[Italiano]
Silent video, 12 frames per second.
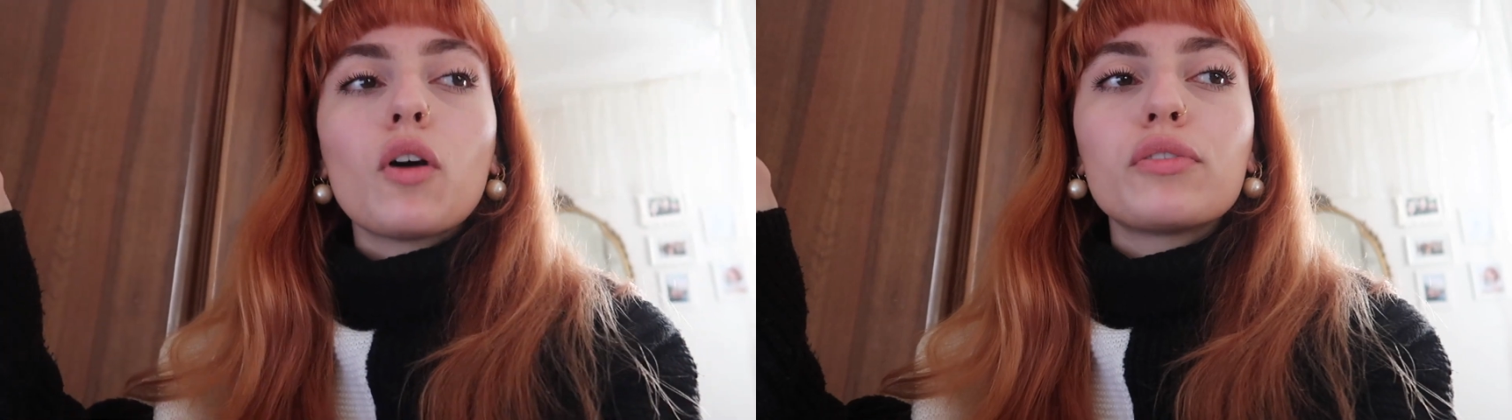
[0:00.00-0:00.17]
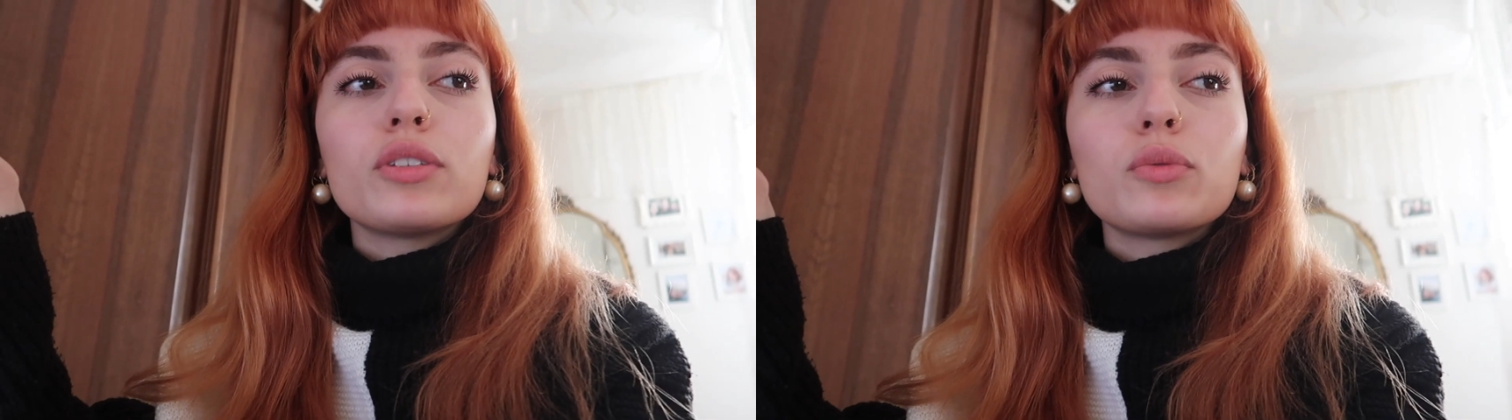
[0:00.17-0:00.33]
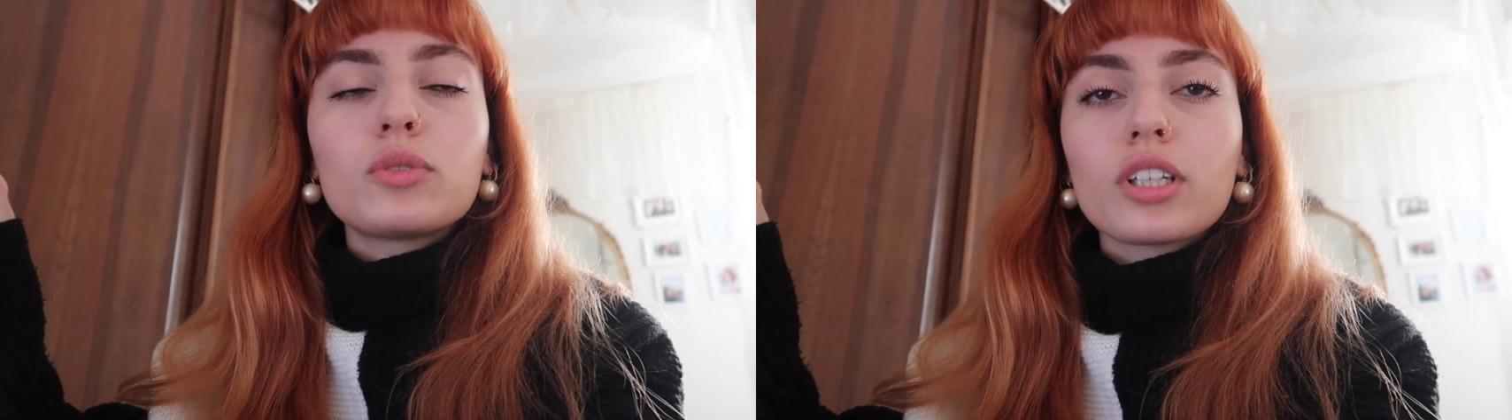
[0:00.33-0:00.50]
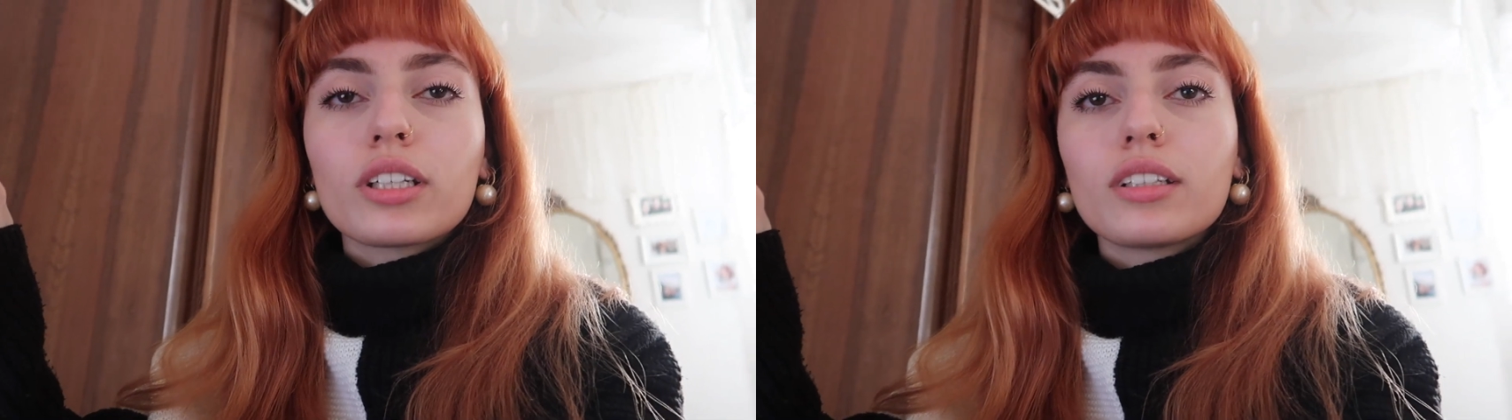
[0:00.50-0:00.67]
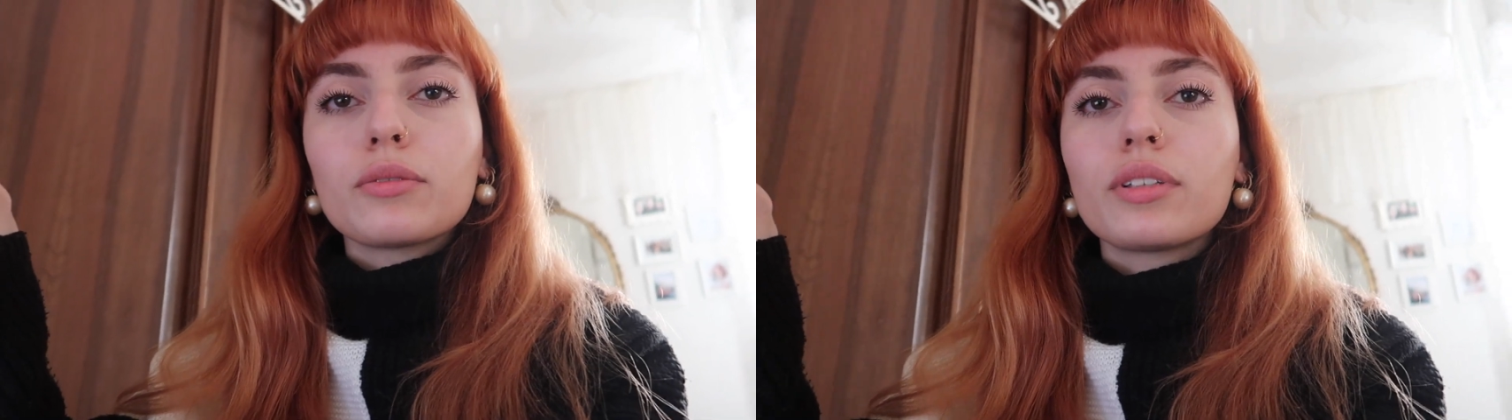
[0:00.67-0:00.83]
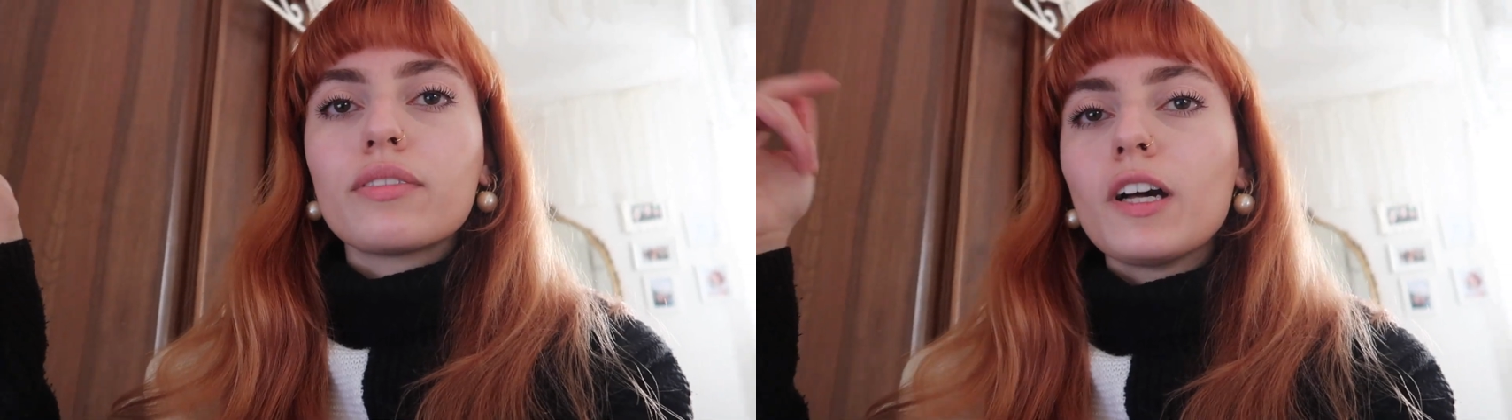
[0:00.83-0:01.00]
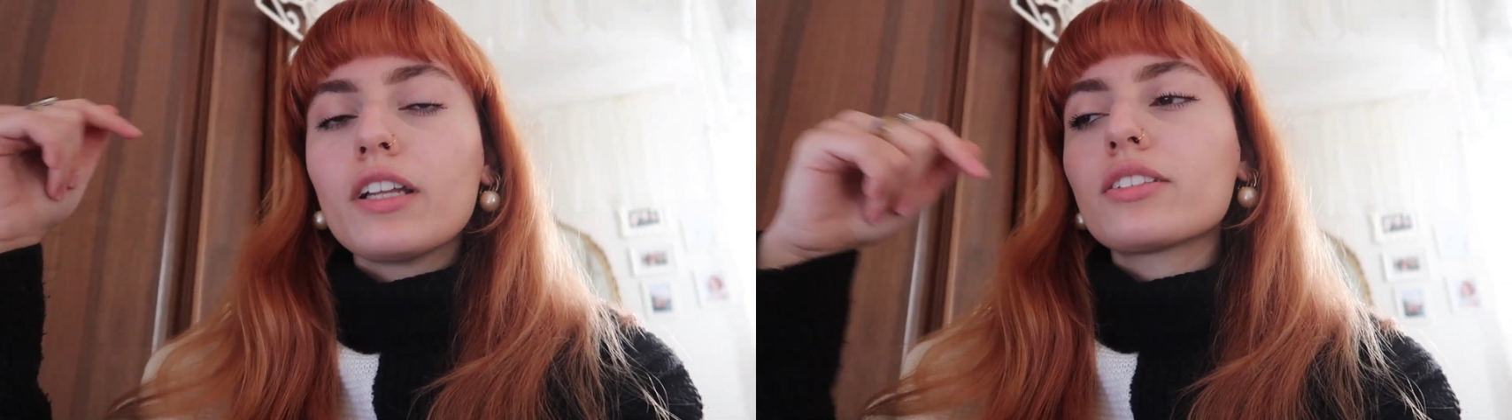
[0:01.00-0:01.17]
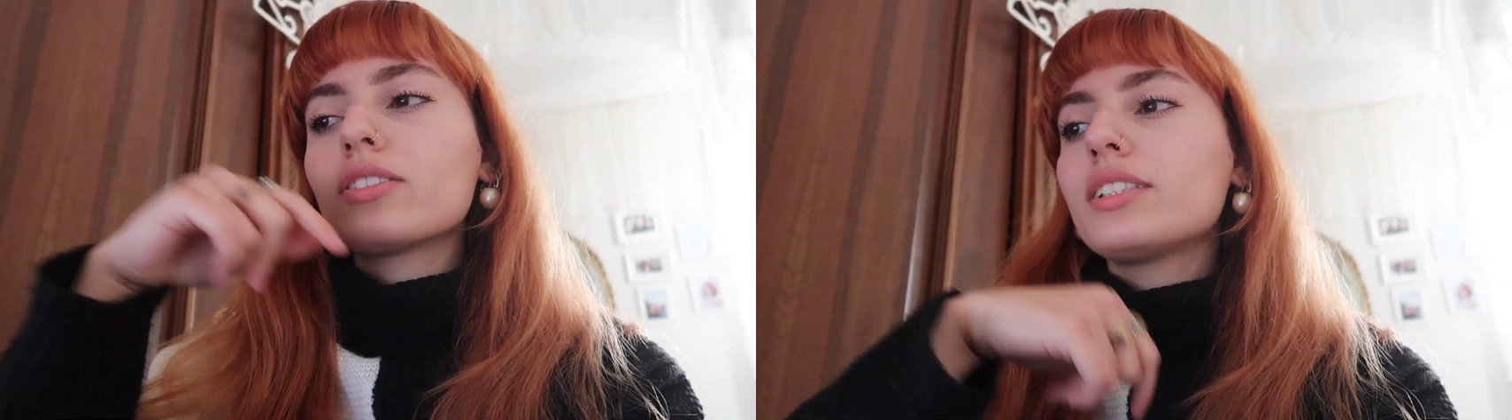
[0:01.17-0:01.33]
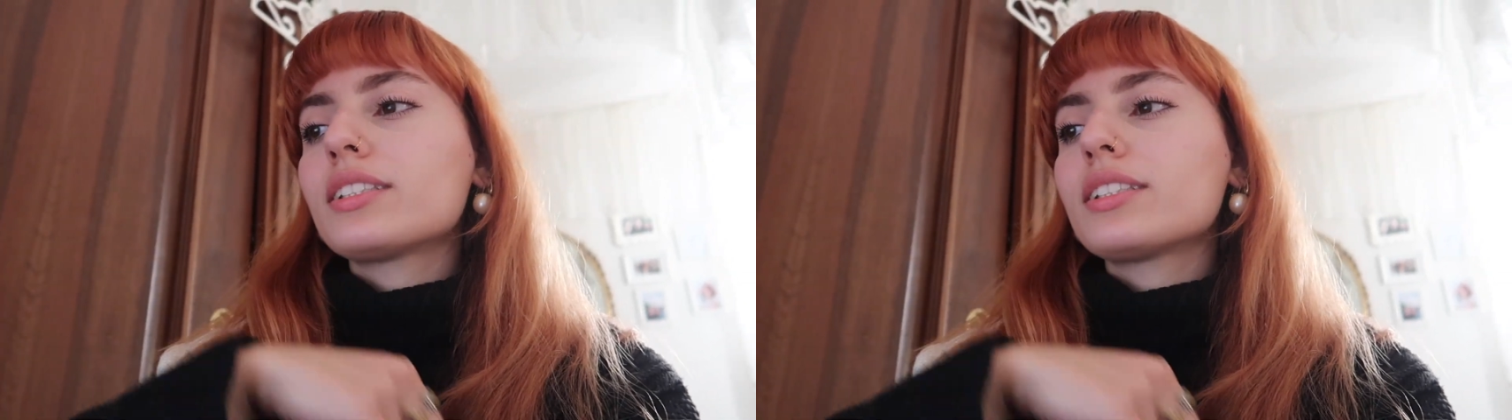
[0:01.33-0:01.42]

fiducia nell'universo nel